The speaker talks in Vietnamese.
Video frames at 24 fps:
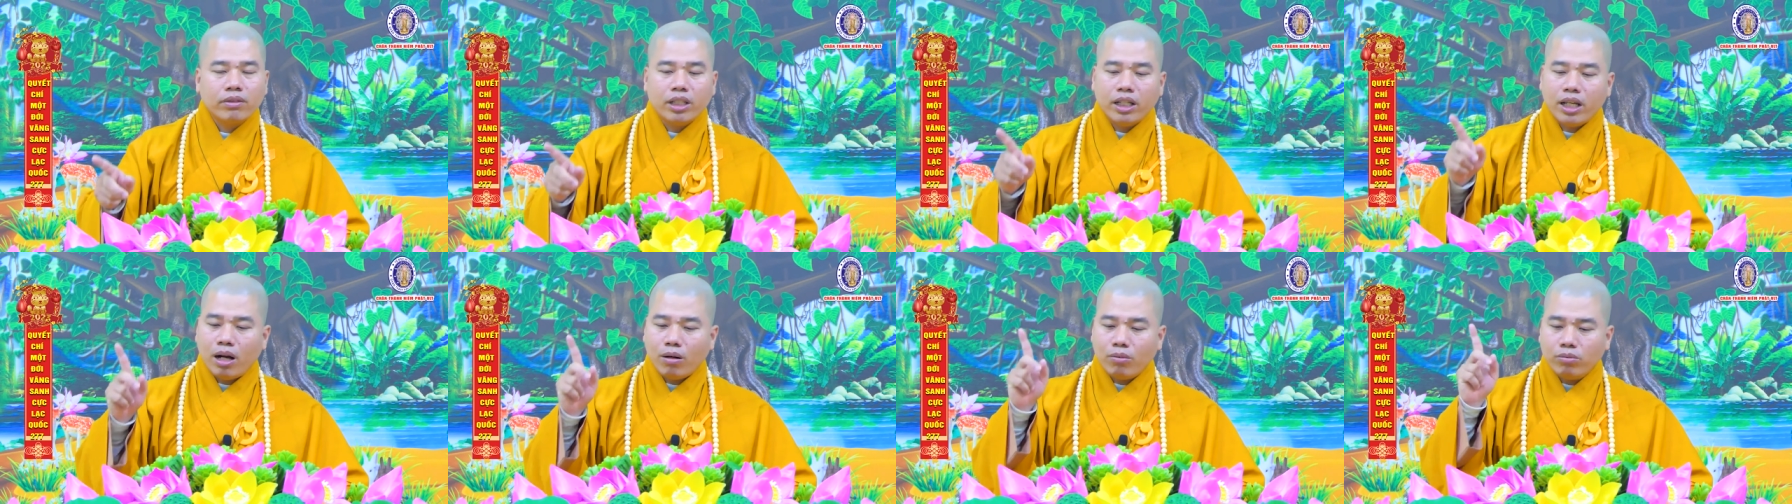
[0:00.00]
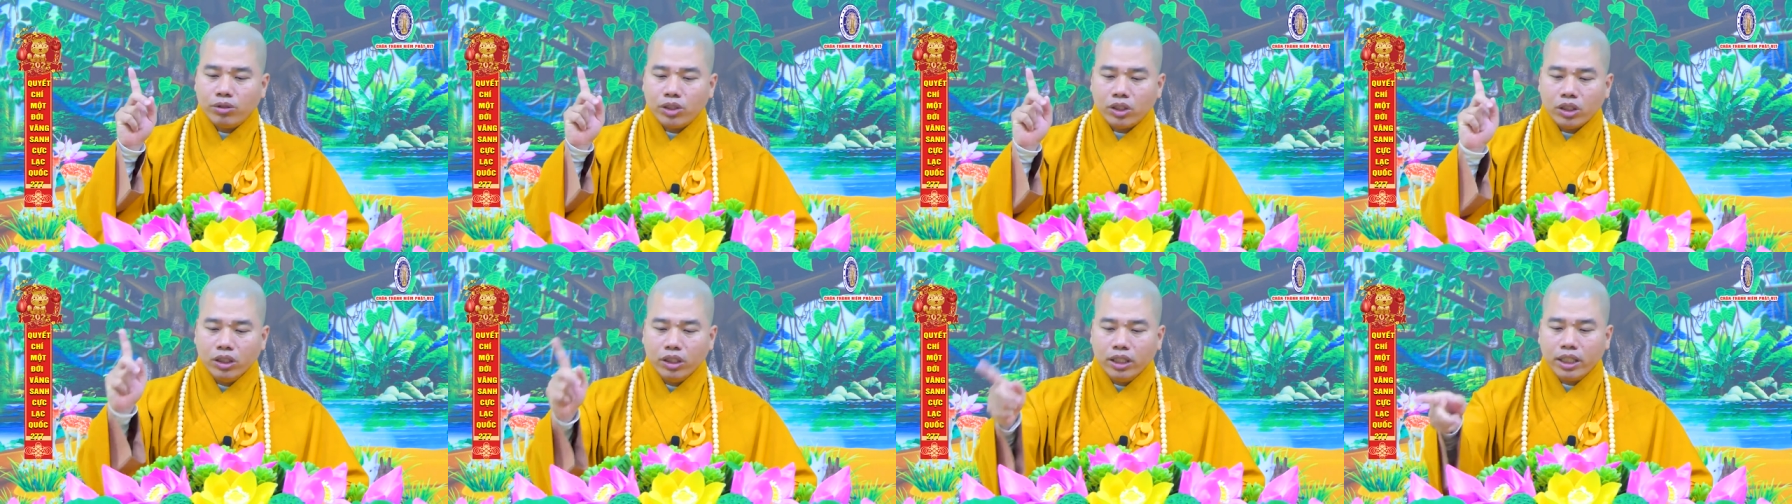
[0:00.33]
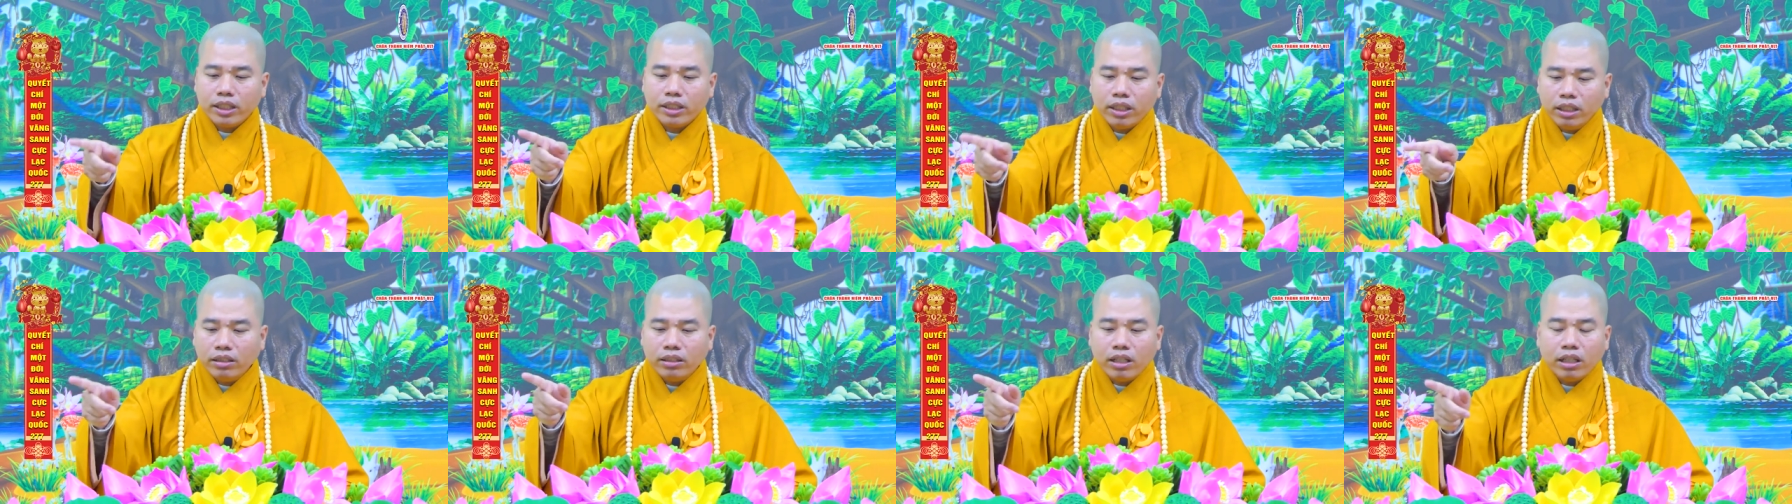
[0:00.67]
thì ông
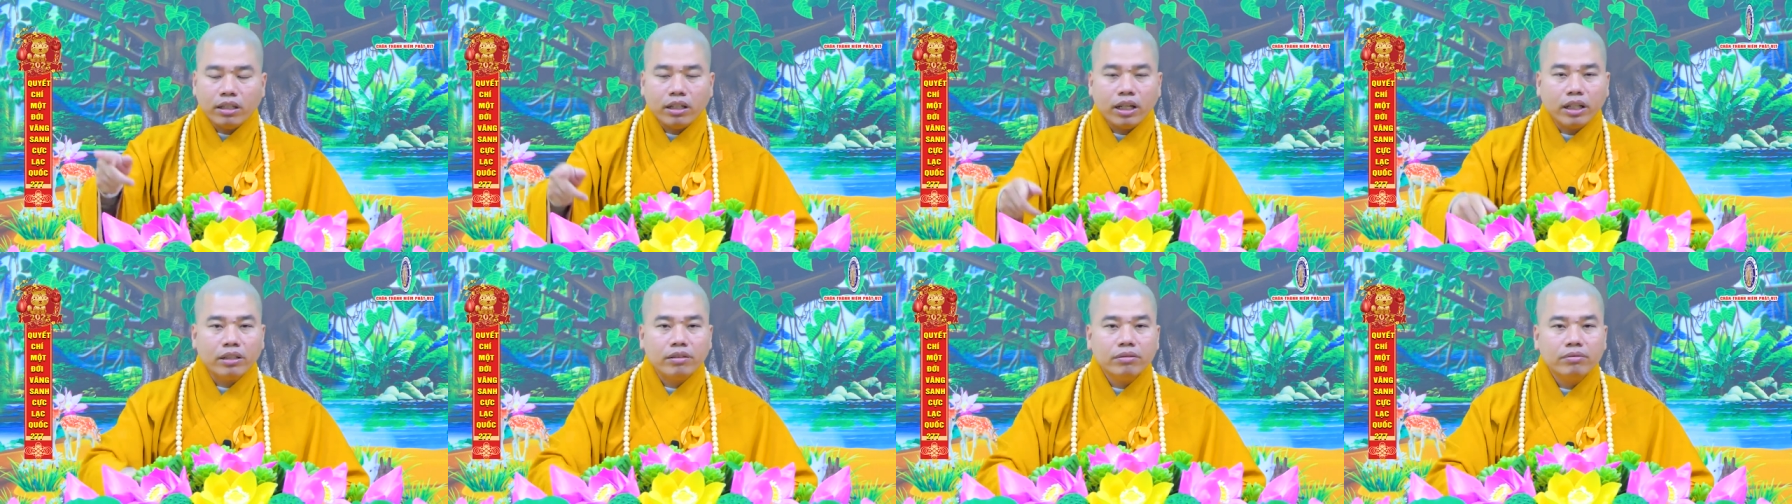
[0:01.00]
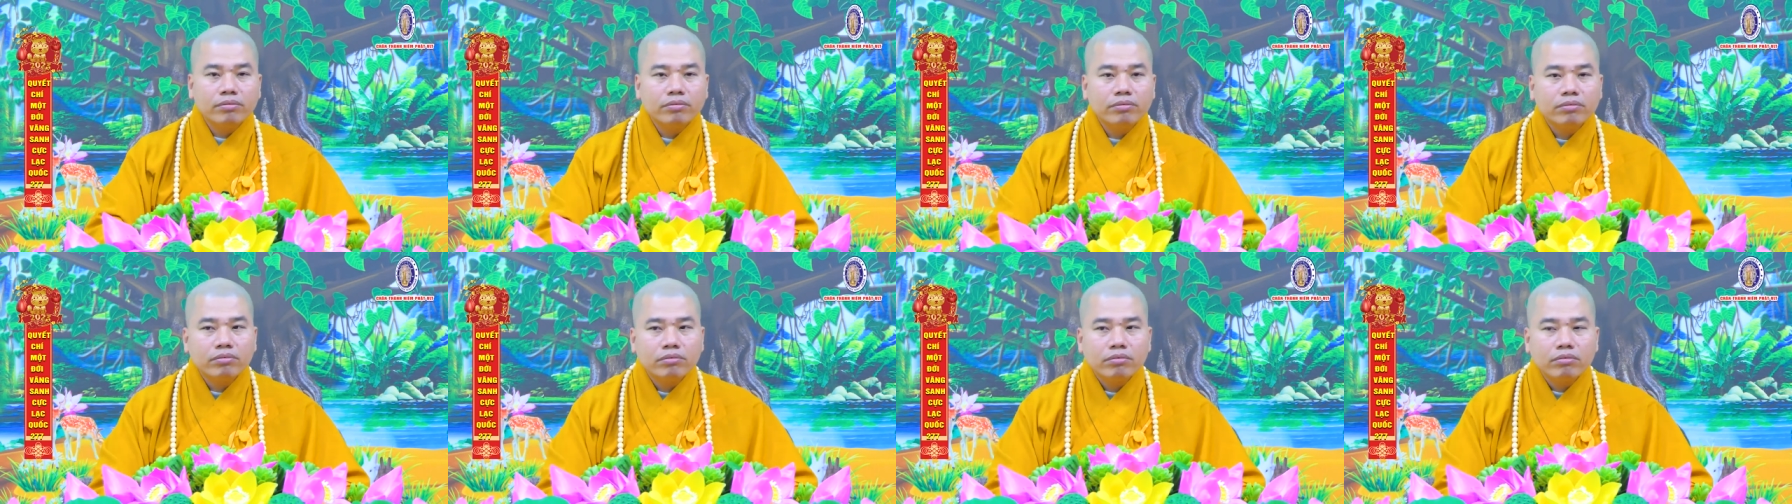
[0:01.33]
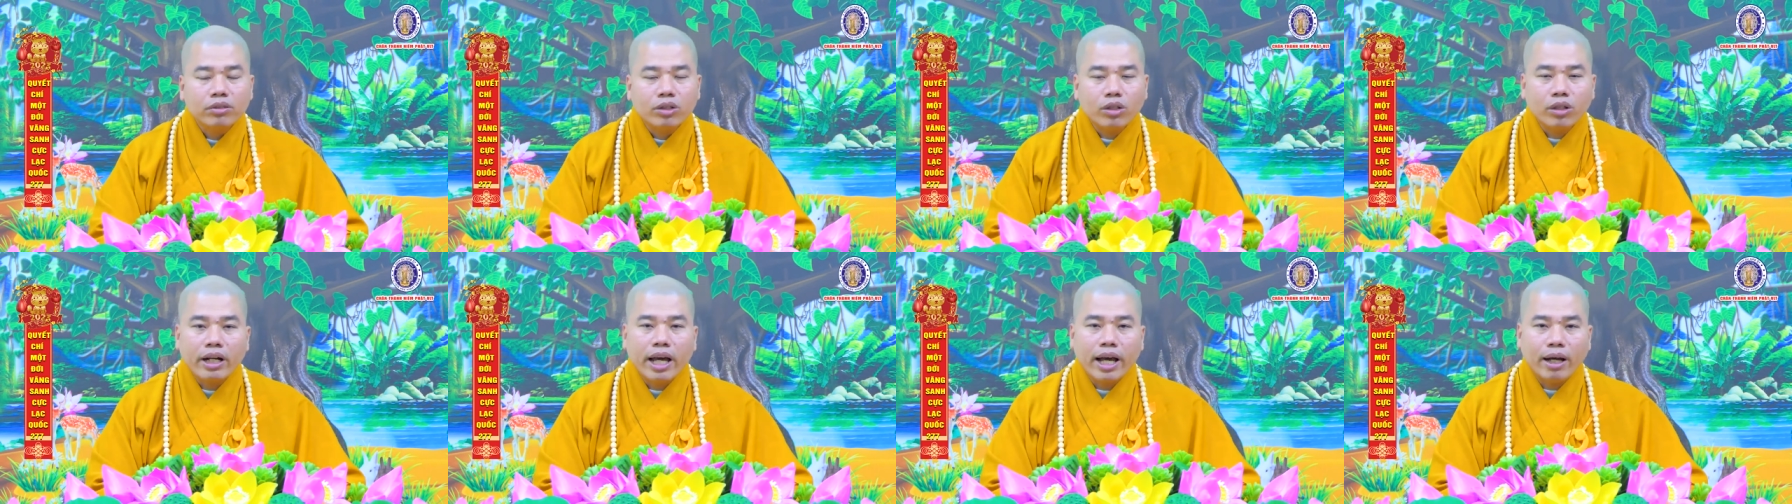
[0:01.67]
sửa cái tính tình này
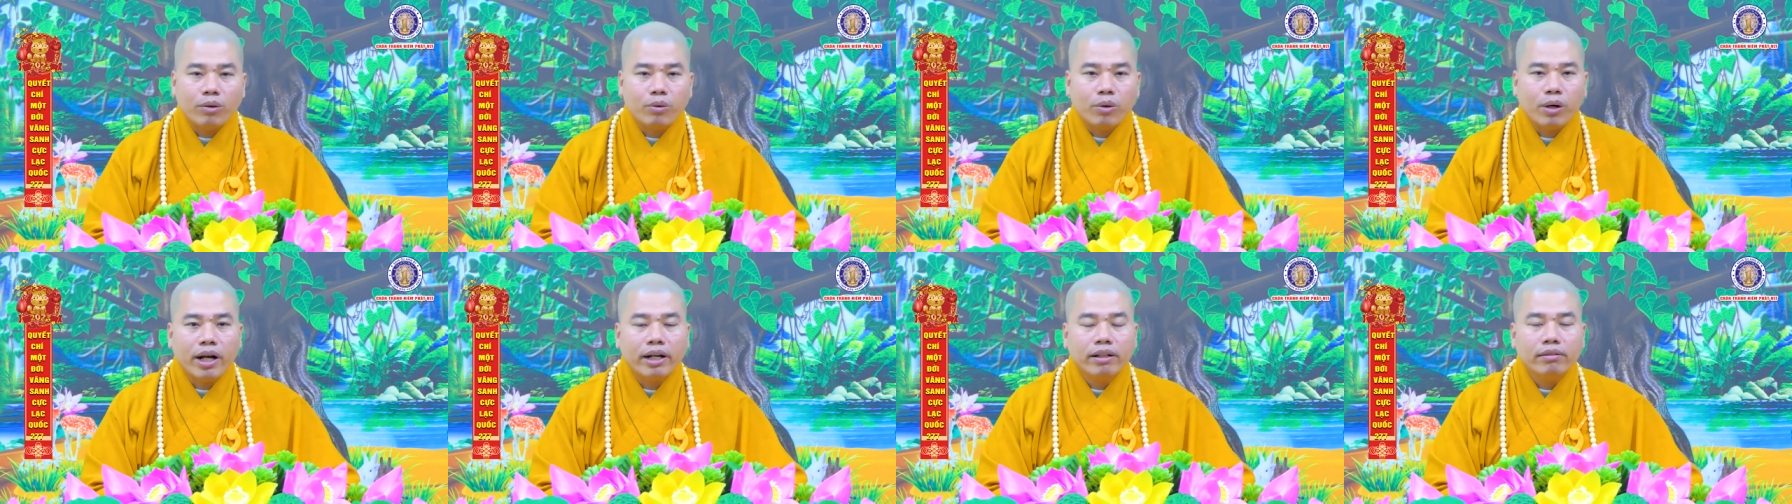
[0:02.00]
cho đàng